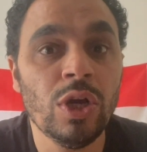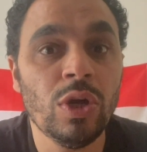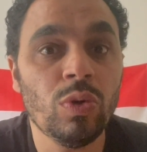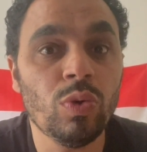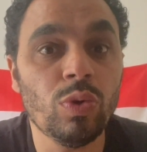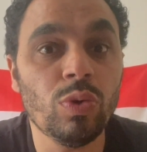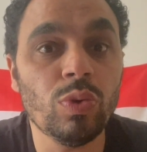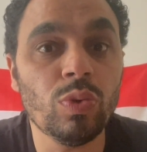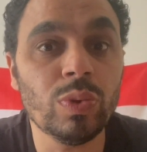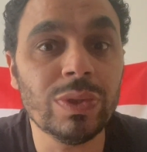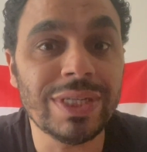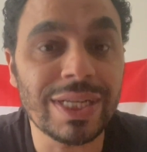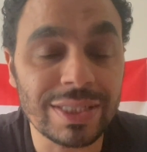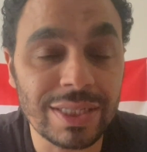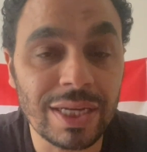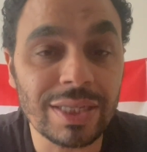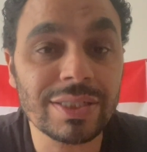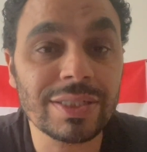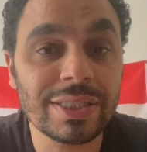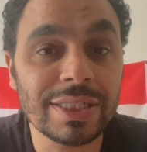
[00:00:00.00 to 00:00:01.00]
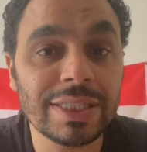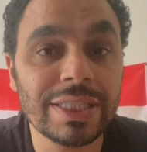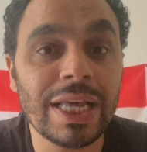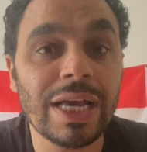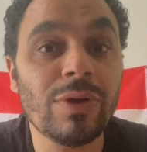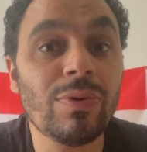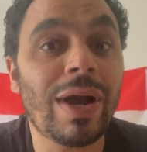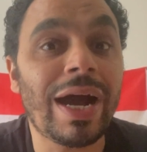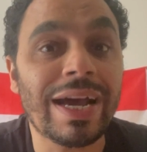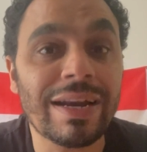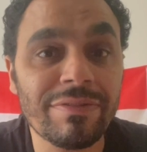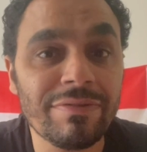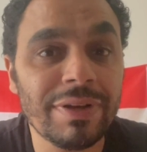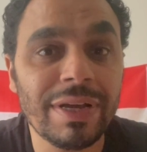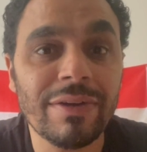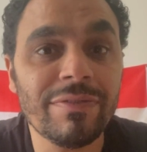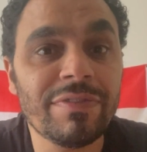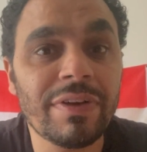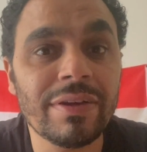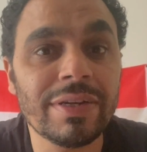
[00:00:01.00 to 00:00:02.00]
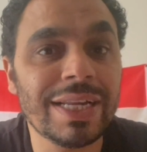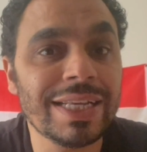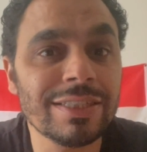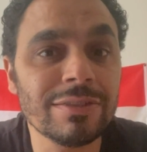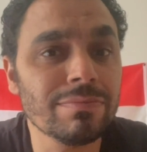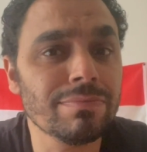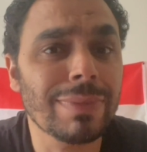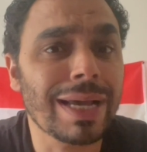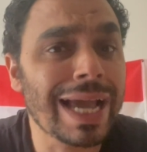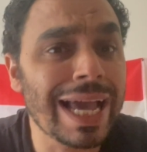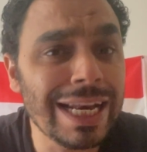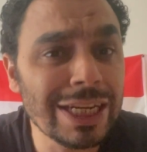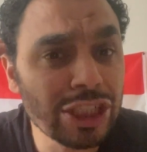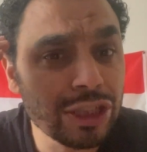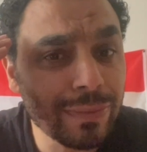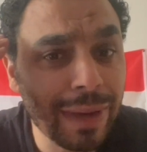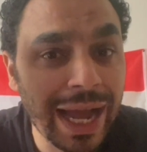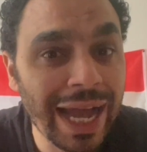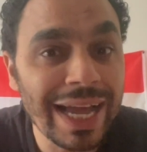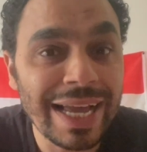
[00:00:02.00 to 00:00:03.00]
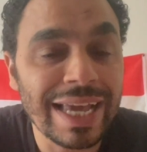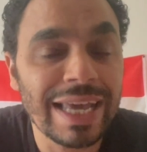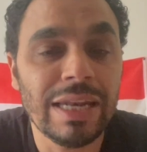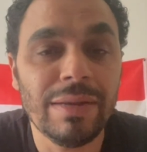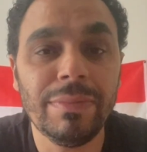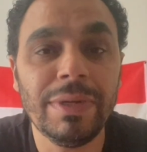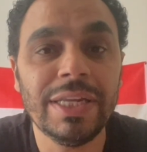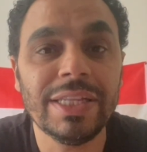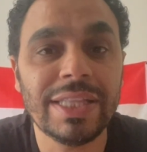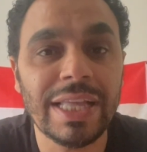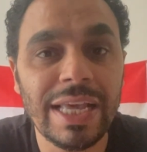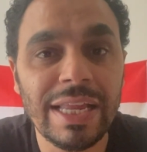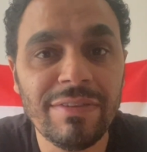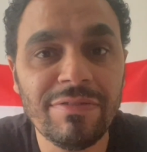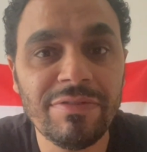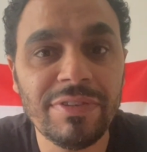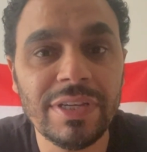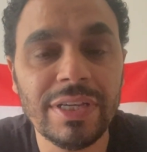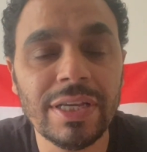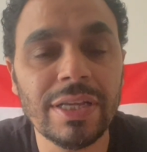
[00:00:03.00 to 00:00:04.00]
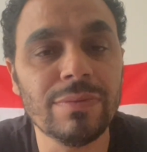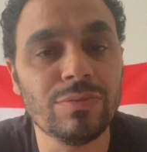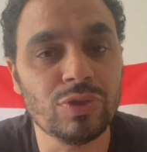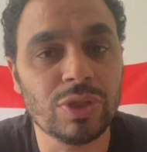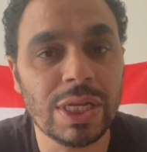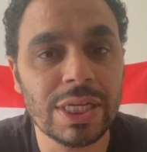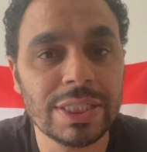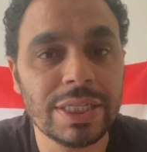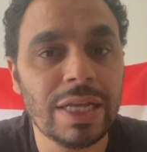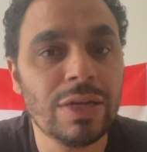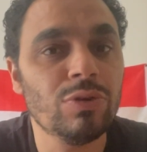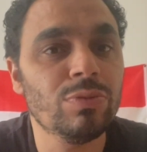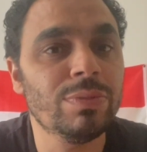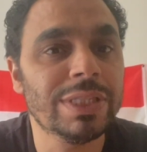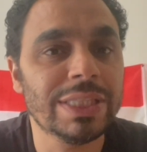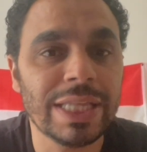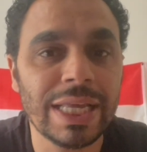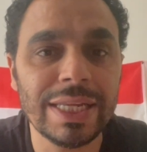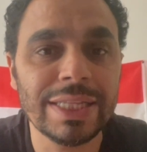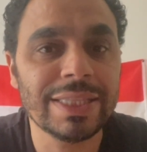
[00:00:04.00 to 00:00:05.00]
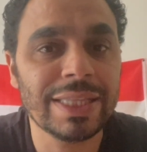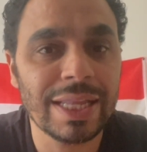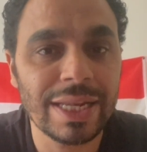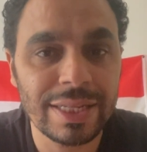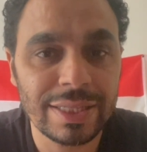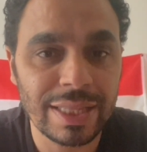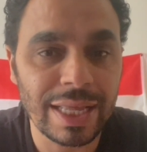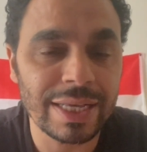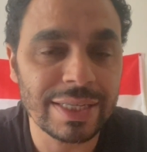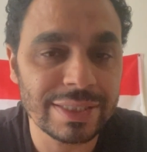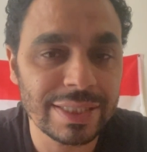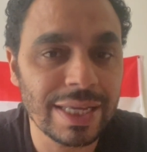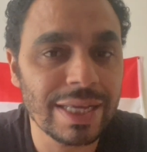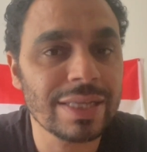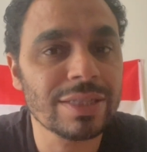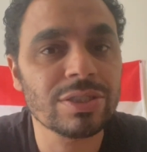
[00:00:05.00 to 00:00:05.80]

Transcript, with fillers: والناس عصرت ده وعارفه فناس ما كلش معاها الكلام اللي اتقال في المسلسل وبالتالي الثلاث اجزاء